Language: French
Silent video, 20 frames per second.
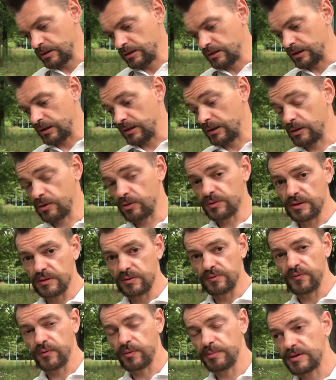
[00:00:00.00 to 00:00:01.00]
il y a des gosses qui
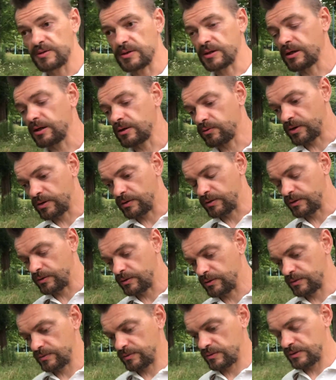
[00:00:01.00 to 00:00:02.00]
se font massacrer, quoi.
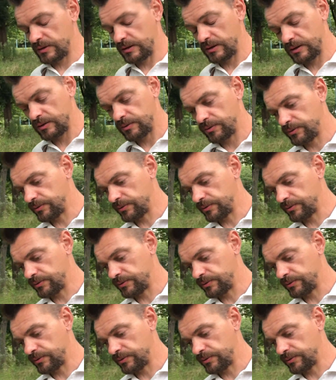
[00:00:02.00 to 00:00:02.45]
c'est